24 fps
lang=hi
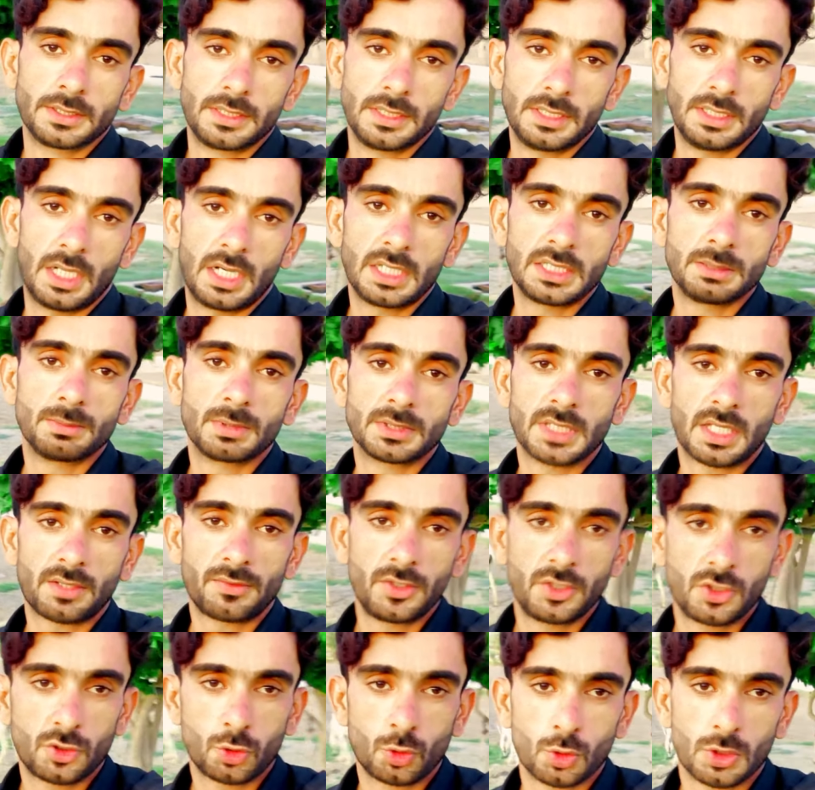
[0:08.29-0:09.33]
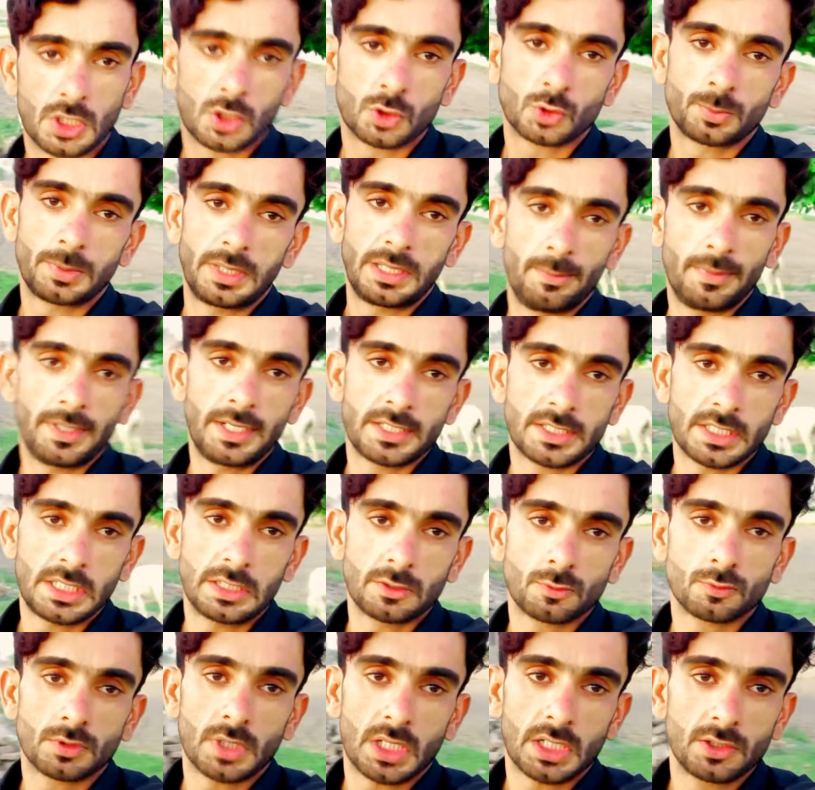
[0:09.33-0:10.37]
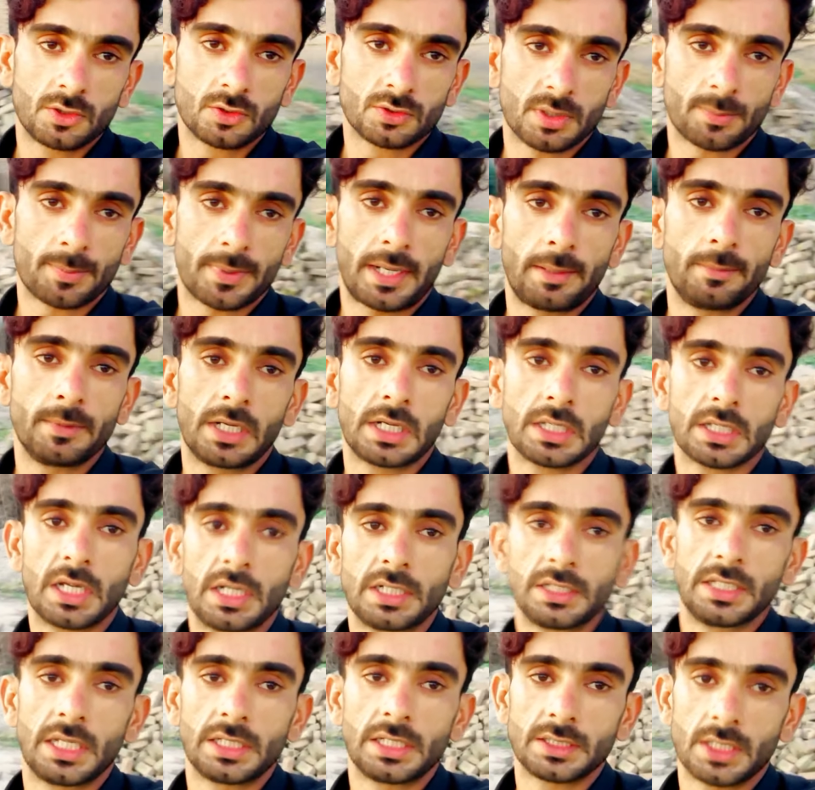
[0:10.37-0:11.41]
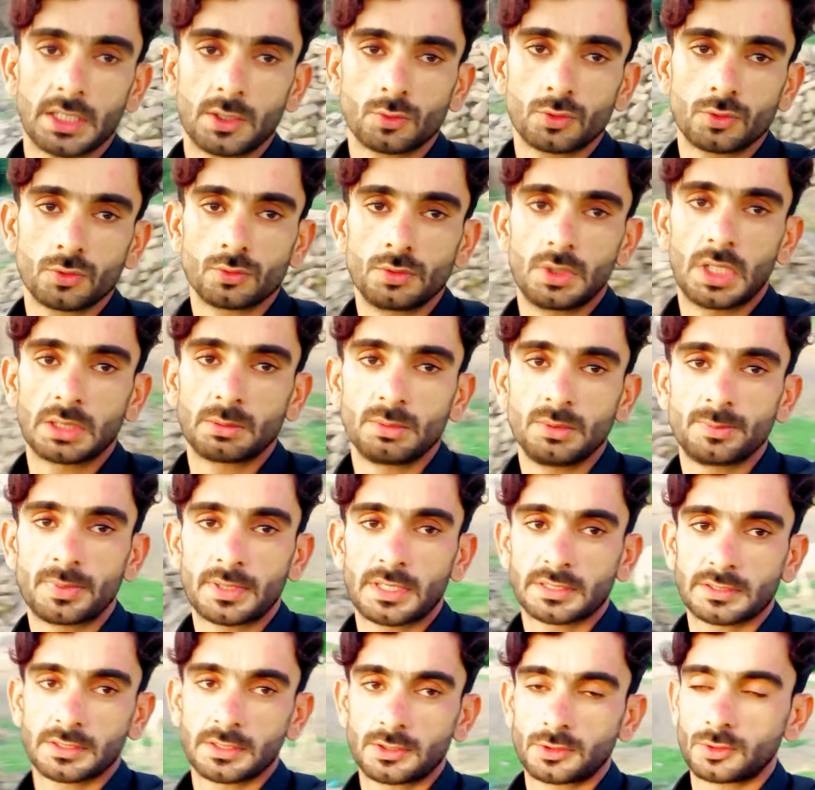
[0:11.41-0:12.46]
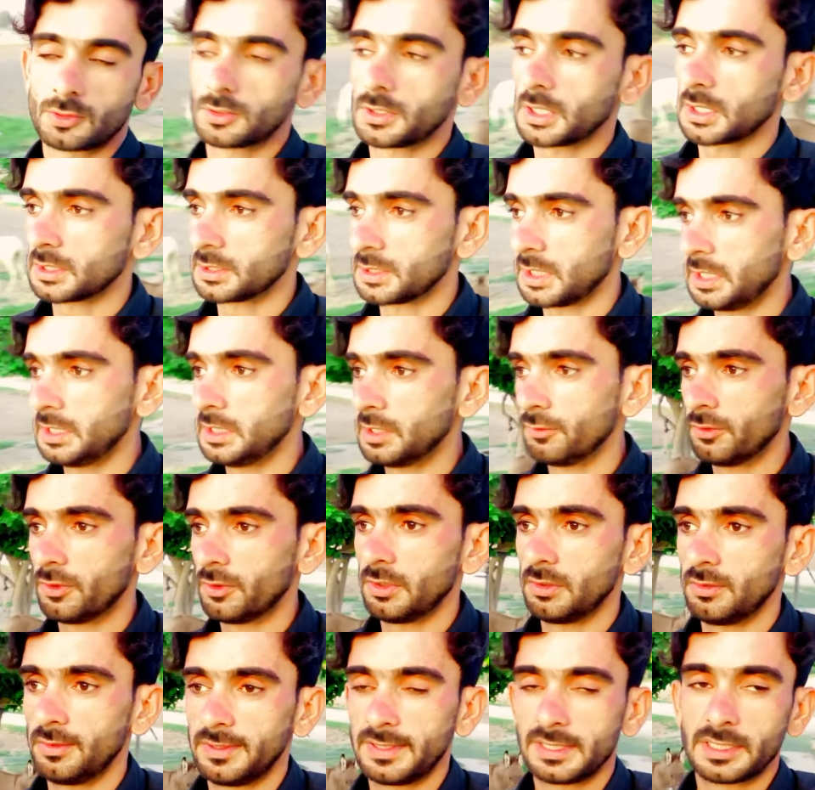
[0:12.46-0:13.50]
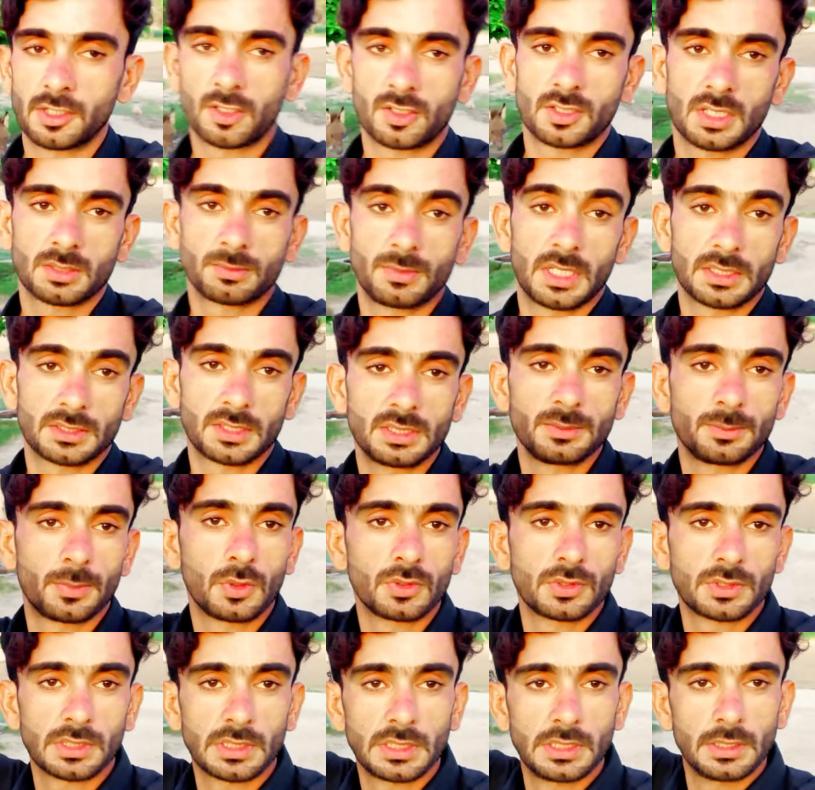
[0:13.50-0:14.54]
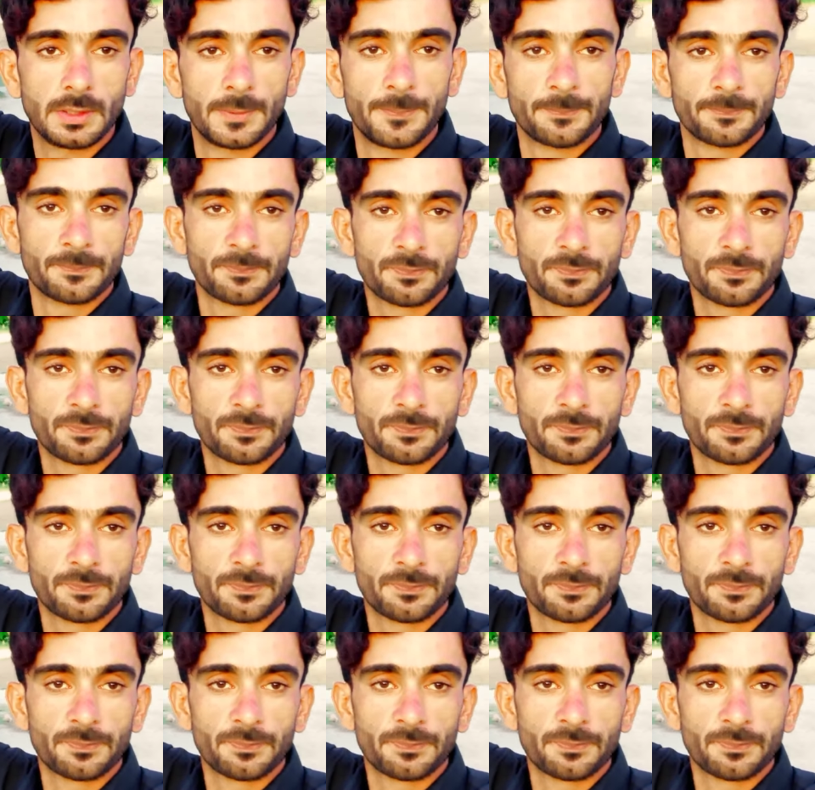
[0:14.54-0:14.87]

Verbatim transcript: तो आज की मजार वीडियो शुरू करने तो पहले मेरे चैनल को करके सब्सक्राइब ना घंटे का निशान उसको लाजमी प्रेस कर सो ताकि सारी नवी वीडियो तक नहीं पहुँच सके